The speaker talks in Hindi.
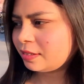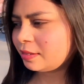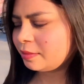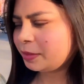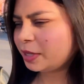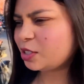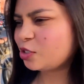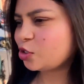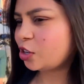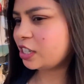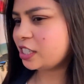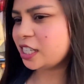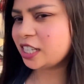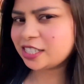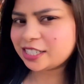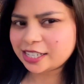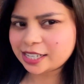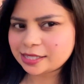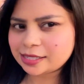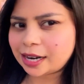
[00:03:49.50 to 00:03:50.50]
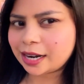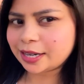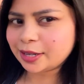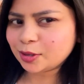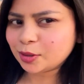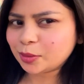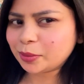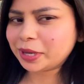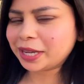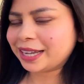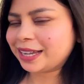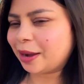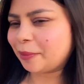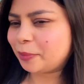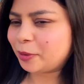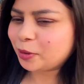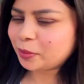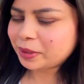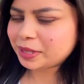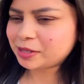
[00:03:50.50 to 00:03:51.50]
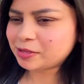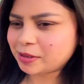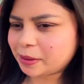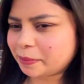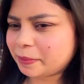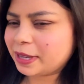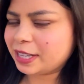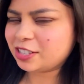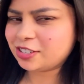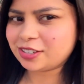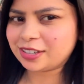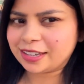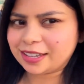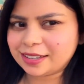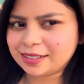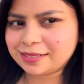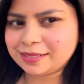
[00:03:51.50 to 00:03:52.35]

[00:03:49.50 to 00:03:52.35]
मेरी चॉइस अच्छी है साड़ियों में कपड़ों में सब में अच्छी है